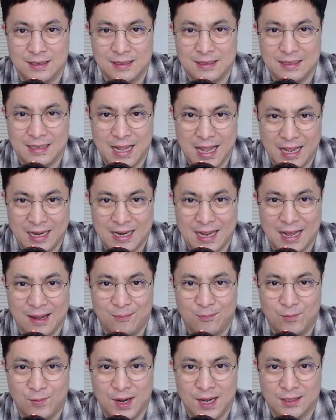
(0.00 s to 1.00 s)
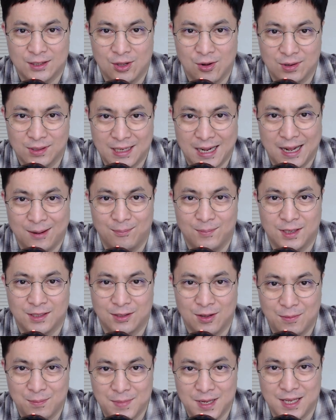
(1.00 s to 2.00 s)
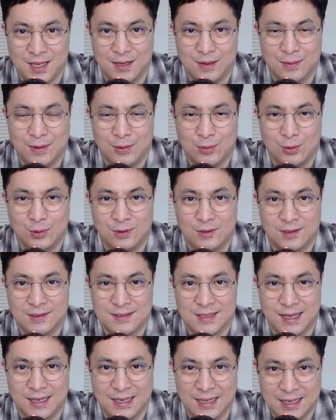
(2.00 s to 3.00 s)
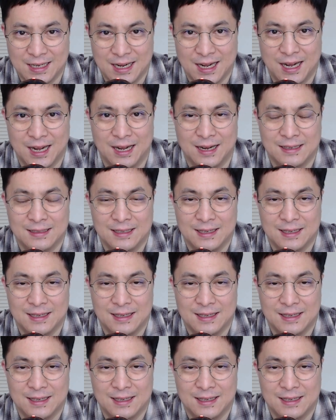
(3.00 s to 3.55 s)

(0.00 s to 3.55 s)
แนะนำว่าต้องทำและต้องมีเพราะคุณต้องใส่หน้ากาก